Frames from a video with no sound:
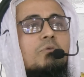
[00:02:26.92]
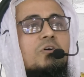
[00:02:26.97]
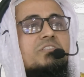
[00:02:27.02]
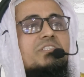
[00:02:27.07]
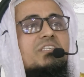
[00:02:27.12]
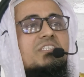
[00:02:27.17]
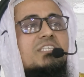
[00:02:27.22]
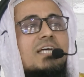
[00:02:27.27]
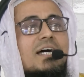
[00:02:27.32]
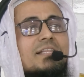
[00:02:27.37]

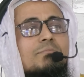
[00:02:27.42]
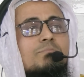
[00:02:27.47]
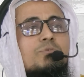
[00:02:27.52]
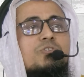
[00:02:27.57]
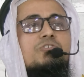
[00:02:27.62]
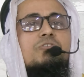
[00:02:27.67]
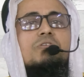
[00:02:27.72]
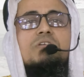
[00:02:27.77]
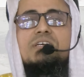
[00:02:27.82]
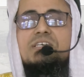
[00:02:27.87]
বলছে সাত
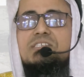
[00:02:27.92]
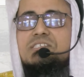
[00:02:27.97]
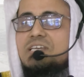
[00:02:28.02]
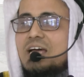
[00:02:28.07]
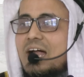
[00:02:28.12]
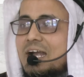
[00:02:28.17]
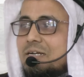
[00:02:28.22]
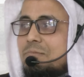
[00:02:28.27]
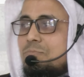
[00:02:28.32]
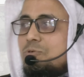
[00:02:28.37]
বছর গেছে
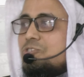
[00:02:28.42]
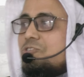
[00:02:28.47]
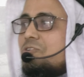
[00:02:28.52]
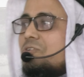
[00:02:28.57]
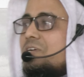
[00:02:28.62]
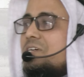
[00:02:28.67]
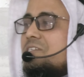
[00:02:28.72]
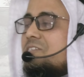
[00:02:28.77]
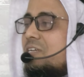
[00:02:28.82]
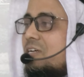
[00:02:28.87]
আট বছর
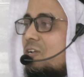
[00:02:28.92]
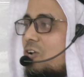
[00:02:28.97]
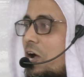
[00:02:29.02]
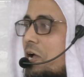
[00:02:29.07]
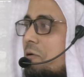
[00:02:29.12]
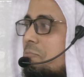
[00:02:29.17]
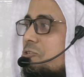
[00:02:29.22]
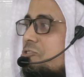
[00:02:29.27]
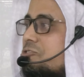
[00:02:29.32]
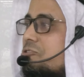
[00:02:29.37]
গেছে
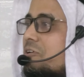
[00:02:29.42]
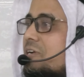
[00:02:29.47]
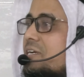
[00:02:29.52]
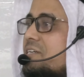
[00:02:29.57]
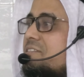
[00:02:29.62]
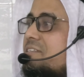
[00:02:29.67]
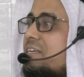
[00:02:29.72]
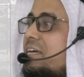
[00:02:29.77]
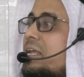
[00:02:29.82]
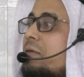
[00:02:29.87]
নয় বছর
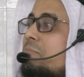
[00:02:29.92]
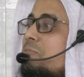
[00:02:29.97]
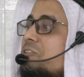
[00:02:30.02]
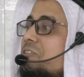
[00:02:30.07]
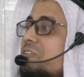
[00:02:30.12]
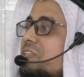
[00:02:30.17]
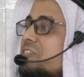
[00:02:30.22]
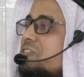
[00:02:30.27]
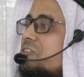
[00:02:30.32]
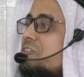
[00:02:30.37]
গেছে এর
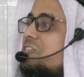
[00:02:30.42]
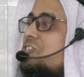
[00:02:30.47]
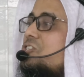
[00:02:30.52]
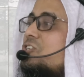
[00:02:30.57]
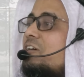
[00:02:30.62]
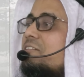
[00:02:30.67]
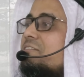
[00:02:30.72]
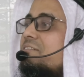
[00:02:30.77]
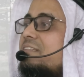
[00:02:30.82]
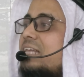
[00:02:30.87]
মধ্যে যদি
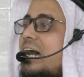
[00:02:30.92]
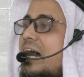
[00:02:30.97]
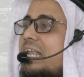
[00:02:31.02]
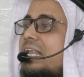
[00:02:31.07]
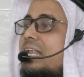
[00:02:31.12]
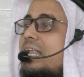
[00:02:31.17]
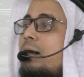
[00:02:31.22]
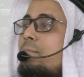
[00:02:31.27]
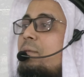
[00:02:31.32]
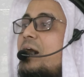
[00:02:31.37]
সন্তান
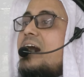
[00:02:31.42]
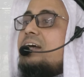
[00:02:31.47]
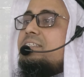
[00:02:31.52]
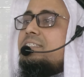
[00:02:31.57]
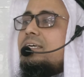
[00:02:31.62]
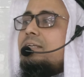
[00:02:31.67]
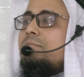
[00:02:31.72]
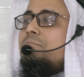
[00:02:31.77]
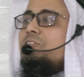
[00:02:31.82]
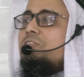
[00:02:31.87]

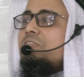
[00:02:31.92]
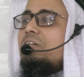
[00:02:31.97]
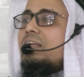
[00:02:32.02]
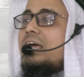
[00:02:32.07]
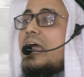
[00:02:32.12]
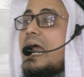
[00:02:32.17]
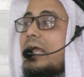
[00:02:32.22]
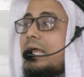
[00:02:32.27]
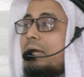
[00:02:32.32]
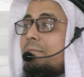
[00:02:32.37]
নামাজের ভিতরে
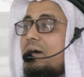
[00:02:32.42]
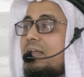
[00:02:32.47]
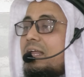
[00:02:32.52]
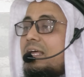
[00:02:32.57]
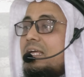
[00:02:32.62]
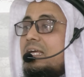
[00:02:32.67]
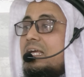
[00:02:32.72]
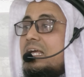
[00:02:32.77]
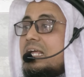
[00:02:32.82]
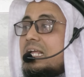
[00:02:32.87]
একেবারে
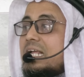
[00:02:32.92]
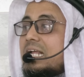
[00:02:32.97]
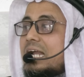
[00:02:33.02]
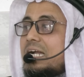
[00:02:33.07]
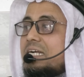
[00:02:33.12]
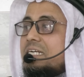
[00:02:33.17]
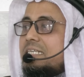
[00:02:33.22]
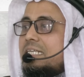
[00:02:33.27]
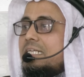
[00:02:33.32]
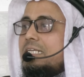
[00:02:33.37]

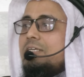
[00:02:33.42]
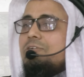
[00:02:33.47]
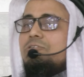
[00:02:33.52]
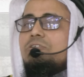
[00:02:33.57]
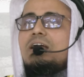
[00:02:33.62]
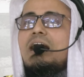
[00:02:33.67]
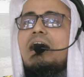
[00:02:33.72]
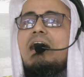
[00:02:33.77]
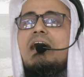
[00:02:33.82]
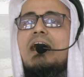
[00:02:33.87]
কন্টিনিউ
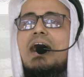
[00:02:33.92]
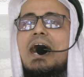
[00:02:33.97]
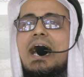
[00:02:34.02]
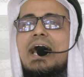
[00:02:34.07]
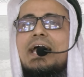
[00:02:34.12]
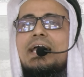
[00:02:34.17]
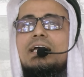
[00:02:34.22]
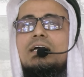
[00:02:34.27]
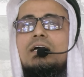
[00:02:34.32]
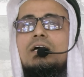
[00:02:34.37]
না
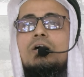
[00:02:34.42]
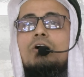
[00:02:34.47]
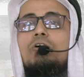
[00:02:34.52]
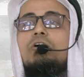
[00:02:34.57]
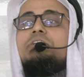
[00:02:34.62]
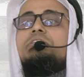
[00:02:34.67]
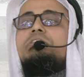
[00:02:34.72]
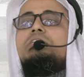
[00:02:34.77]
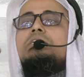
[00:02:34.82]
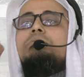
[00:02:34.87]
হয়
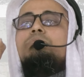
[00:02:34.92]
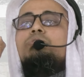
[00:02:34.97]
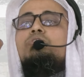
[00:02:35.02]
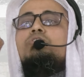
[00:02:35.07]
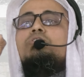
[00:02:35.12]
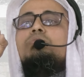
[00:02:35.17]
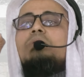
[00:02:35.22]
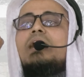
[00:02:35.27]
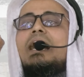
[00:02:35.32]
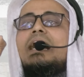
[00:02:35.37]

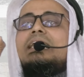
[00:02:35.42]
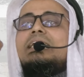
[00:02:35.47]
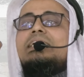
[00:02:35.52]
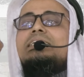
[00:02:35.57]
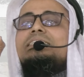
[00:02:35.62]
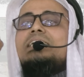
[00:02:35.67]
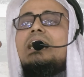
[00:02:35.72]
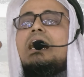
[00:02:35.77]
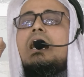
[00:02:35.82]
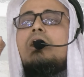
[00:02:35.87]
অদ্রিবহুম
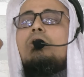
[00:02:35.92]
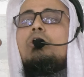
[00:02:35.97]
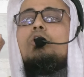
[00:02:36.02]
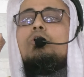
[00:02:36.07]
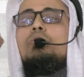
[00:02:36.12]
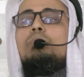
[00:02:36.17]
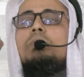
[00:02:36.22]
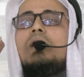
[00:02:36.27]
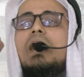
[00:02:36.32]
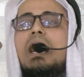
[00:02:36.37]
আলিহা
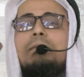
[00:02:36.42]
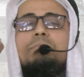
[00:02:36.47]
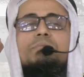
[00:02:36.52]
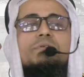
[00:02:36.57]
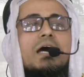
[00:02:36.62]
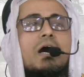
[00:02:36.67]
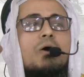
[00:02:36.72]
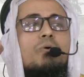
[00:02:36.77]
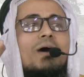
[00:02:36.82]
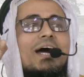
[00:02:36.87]
অহুম
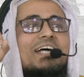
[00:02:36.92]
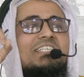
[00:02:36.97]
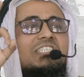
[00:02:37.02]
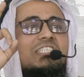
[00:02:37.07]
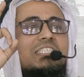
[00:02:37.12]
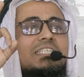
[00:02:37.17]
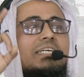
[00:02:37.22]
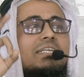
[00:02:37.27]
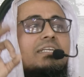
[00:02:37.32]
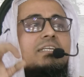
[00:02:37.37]
আপনা
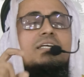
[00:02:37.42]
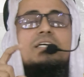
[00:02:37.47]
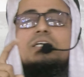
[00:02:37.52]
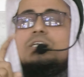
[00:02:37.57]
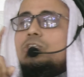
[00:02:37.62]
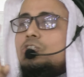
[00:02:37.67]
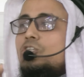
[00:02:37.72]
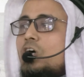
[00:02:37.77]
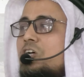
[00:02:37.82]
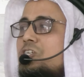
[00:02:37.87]
ওয়াস্টিন
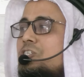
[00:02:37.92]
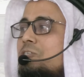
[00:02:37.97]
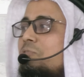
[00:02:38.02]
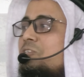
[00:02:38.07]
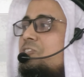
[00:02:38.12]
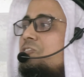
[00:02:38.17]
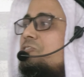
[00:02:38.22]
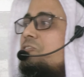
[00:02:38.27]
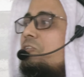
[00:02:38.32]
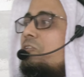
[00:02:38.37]
দশ
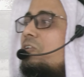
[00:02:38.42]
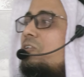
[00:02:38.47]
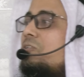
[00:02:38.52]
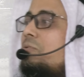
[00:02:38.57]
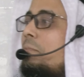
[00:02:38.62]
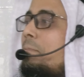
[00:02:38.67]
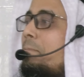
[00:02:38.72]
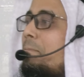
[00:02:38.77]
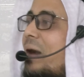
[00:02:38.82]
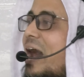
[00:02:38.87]
বছর
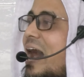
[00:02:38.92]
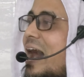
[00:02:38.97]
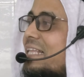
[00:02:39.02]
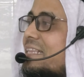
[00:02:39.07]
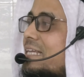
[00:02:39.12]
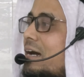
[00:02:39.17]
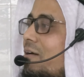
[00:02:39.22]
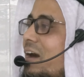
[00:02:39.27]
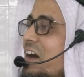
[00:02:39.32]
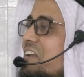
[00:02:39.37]
পা
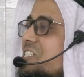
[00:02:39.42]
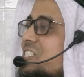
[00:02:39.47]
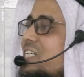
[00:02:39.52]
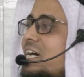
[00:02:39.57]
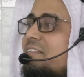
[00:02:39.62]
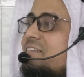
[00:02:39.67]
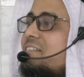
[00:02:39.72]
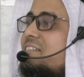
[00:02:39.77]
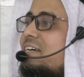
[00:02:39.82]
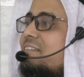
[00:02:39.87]
দেওয়ার
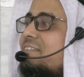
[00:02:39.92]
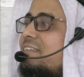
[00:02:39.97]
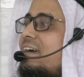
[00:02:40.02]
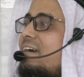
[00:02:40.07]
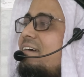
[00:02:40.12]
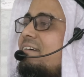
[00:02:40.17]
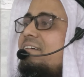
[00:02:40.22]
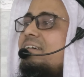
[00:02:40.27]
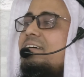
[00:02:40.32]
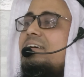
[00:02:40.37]
সাথে সাথে
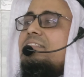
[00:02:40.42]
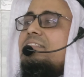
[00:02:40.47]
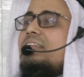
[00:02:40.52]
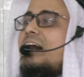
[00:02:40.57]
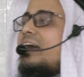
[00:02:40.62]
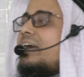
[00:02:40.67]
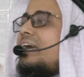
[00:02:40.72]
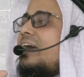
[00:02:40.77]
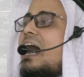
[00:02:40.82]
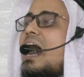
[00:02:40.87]

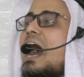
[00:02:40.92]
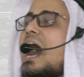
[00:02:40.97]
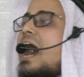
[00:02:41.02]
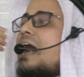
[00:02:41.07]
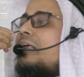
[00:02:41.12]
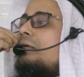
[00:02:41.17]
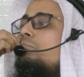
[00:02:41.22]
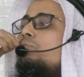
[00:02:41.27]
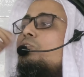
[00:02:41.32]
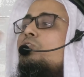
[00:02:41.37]
তাকে
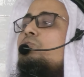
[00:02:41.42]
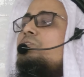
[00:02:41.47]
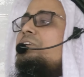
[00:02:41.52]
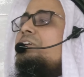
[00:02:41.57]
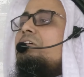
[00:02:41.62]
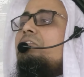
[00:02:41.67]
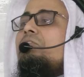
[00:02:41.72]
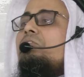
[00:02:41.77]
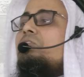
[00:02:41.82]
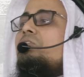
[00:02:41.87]
আর
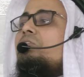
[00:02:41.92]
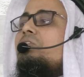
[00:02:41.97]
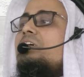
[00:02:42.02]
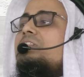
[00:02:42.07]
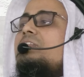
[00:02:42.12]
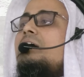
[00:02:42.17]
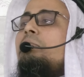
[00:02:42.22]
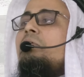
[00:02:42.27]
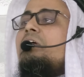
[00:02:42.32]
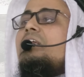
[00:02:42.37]
মৌখিক কোনো
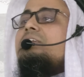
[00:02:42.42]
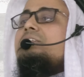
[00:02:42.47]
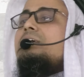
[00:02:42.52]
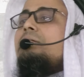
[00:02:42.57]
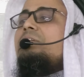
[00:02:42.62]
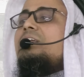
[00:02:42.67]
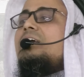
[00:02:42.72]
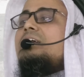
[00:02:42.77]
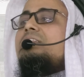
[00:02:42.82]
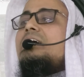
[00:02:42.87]
কথা বলা
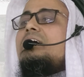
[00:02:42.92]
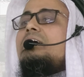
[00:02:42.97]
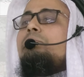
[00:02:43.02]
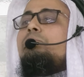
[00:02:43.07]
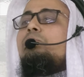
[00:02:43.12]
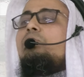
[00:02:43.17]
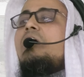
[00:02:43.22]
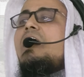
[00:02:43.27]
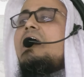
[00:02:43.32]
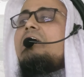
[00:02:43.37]
যাবে না তাকে
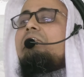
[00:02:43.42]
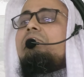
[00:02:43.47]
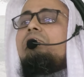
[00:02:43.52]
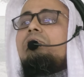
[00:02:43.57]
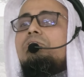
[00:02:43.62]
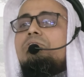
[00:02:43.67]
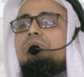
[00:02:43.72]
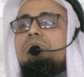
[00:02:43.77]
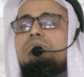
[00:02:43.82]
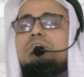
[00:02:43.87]
প্রহার
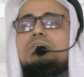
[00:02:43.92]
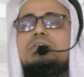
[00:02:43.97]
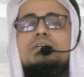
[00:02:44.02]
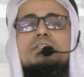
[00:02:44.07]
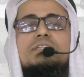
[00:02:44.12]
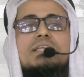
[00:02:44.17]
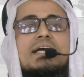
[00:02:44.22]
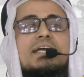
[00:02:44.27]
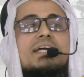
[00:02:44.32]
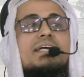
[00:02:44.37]
করো
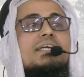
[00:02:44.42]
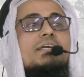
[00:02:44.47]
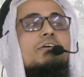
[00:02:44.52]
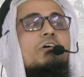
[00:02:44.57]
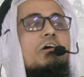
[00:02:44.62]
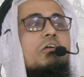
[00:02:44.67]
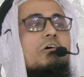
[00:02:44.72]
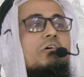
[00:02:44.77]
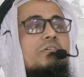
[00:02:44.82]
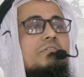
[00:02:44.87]
তাকে কি
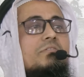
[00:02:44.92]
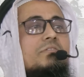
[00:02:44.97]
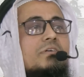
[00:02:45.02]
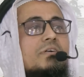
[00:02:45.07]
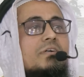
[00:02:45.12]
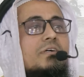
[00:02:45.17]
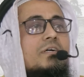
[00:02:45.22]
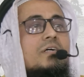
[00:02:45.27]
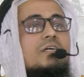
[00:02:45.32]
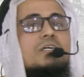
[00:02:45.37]
করো
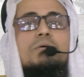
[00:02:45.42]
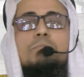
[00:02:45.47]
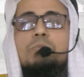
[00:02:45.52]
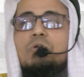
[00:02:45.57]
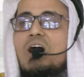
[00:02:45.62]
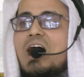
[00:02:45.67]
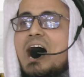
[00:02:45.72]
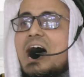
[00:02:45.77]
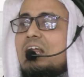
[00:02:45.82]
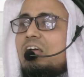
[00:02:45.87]

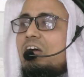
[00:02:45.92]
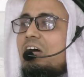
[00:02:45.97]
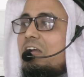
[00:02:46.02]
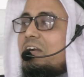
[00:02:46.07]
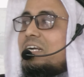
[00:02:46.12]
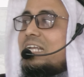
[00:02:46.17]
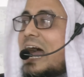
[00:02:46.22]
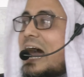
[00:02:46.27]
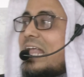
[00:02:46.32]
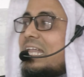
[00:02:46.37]
প্রহার করো
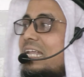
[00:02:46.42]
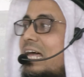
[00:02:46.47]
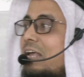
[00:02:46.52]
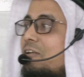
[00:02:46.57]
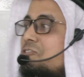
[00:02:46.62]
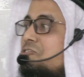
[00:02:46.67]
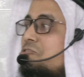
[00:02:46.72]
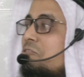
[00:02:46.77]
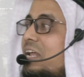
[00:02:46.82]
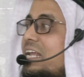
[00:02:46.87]
এটা আল্লাহ
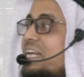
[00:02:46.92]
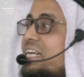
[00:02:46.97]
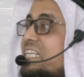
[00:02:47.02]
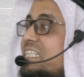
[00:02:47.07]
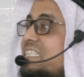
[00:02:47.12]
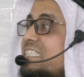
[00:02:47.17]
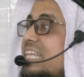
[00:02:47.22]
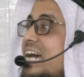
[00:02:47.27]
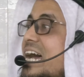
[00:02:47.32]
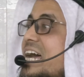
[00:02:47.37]
রসুলের
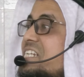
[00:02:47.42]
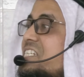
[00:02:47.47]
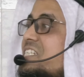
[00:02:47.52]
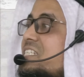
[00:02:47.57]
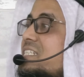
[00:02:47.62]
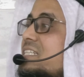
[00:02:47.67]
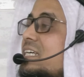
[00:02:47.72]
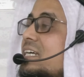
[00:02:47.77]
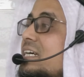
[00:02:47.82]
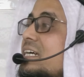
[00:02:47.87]
নির্দেশ
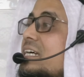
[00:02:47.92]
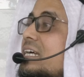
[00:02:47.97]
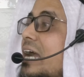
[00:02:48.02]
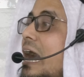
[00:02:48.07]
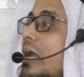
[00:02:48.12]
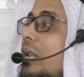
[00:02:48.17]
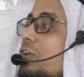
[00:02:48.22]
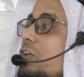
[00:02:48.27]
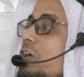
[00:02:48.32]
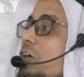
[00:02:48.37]

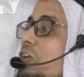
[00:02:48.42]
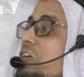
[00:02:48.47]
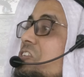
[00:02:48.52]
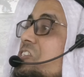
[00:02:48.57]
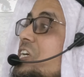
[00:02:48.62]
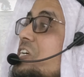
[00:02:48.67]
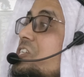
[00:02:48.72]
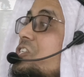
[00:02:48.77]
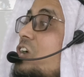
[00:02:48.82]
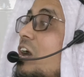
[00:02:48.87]
কারণ হলো
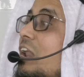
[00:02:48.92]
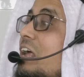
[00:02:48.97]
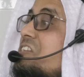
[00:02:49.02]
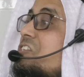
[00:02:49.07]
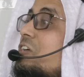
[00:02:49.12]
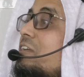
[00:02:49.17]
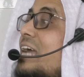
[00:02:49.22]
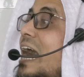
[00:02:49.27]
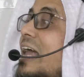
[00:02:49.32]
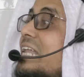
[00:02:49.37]
সে
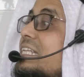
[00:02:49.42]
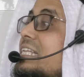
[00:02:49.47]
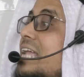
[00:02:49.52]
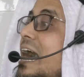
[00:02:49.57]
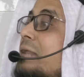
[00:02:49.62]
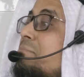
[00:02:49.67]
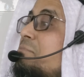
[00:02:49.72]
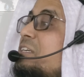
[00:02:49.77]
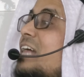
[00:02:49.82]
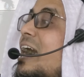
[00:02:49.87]
সরাসরি
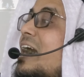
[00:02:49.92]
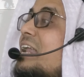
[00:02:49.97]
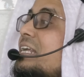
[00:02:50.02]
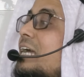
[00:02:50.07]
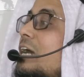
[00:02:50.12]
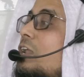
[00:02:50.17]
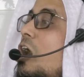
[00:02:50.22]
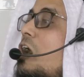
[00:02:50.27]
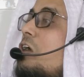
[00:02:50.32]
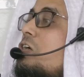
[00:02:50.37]
আল্লাহর
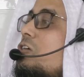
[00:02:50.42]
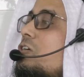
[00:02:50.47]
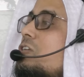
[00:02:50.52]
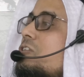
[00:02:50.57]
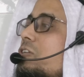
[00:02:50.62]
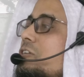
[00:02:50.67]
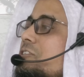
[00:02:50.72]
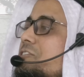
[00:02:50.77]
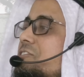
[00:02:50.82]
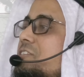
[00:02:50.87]
বিধানকে লঙ্ঘন
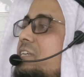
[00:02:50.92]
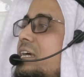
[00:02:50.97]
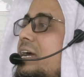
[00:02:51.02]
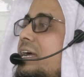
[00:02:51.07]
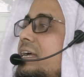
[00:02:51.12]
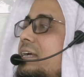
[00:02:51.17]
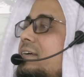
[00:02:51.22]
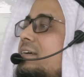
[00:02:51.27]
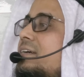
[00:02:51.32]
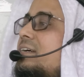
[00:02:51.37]
করছে
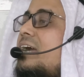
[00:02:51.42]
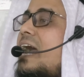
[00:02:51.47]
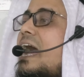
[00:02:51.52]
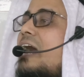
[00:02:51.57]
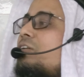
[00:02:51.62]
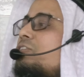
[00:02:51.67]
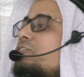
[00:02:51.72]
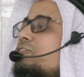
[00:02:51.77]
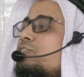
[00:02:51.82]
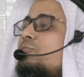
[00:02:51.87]

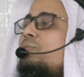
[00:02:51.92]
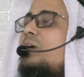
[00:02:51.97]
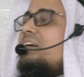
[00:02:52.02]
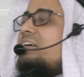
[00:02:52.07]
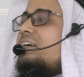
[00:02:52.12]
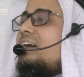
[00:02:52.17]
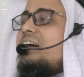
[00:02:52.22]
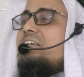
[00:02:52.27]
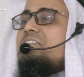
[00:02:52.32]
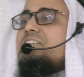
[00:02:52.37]
এখন
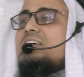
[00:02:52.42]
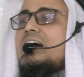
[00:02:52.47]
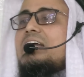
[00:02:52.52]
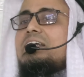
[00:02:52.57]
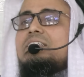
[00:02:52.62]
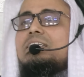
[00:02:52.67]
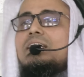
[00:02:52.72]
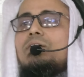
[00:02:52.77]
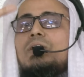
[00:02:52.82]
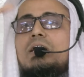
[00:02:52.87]
তোমাকে আর
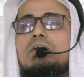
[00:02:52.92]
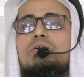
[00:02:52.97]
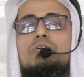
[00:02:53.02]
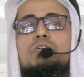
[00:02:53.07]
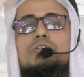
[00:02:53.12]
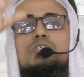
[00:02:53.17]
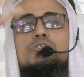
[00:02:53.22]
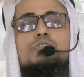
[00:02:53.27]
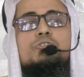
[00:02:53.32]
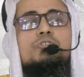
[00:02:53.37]
ছাড় দেওয়ার
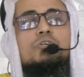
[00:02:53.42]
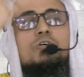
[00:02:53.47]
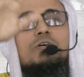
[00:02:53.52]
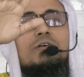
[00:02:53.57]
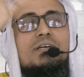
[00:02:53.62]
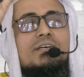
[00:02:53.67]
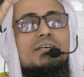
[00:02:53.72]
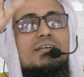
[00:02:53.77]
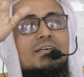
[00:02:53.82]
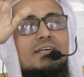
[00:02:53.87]
কোনো সুযোগ
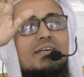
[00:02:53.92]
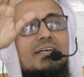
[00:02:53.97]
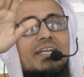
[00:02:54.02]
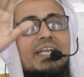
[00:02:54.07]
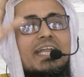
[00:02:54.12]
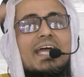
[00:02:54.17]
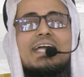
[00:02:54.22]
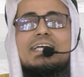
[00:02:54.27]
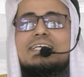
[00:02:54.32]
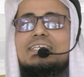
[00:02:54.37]

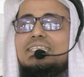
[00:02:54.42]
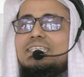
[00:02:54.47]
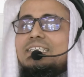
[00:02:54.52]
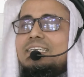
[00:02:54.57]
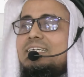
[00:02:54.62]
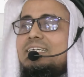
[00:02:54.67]
নেই